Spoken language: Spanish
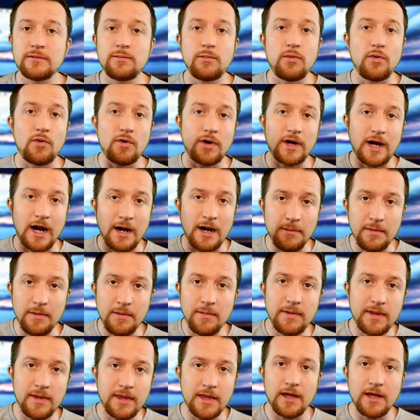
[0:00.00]
es borrar
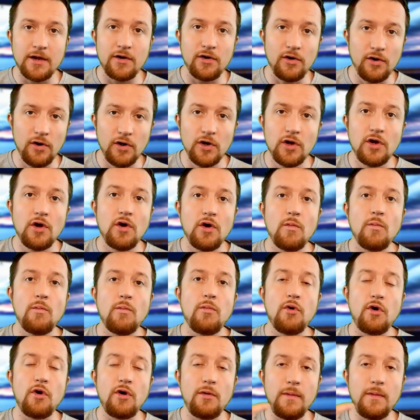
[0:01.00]
mi video,
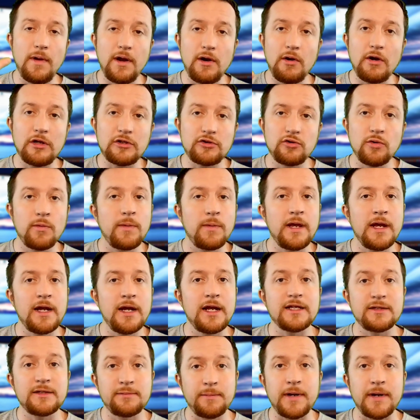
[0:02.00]
volverlo a
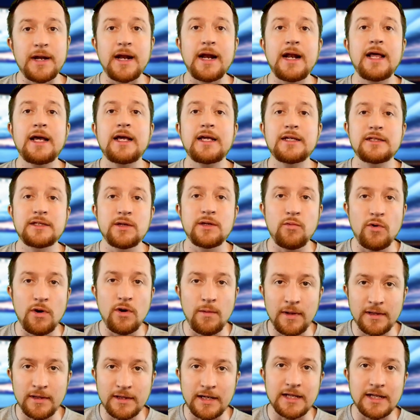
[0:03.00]
subir, esperar a que se
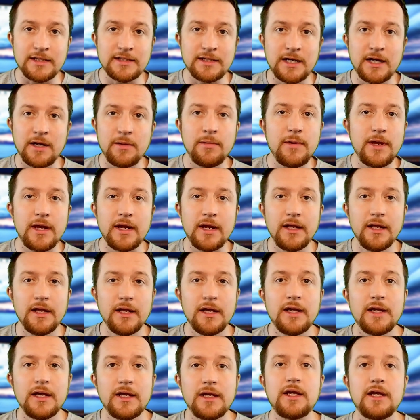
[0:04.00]
vuelva a transcribir
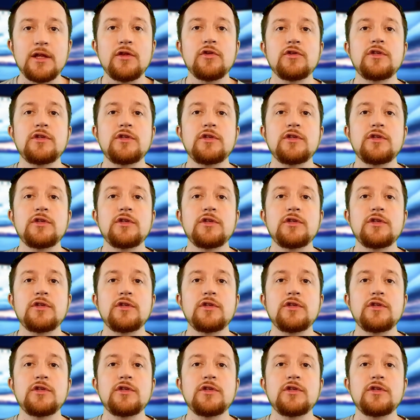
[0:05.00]
y